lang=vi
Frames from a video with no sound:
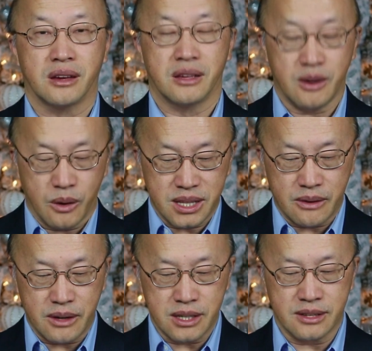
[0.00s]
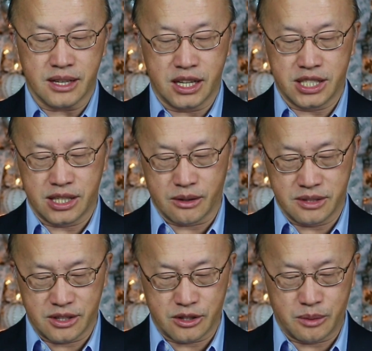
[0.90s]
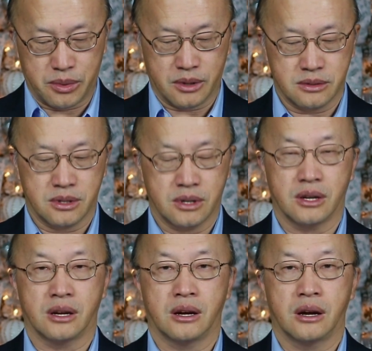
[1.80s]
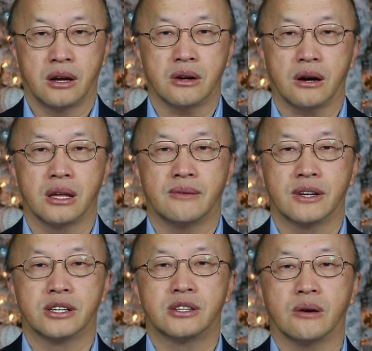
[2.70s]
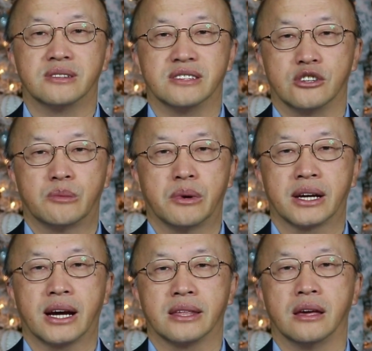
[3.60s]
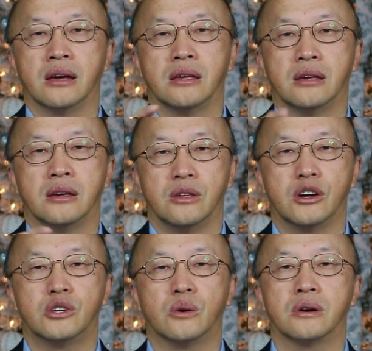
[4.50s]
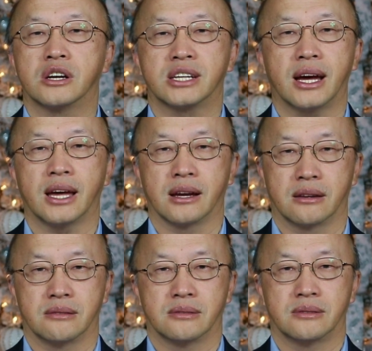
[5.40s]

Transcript: giờ ô giờ vang chữ sẽ là chỉ đầu chỉ đầu bố đó khó giờ vang chữ đầu chỉ đầu bố cái gì giờ dùng có sa hẹn nữa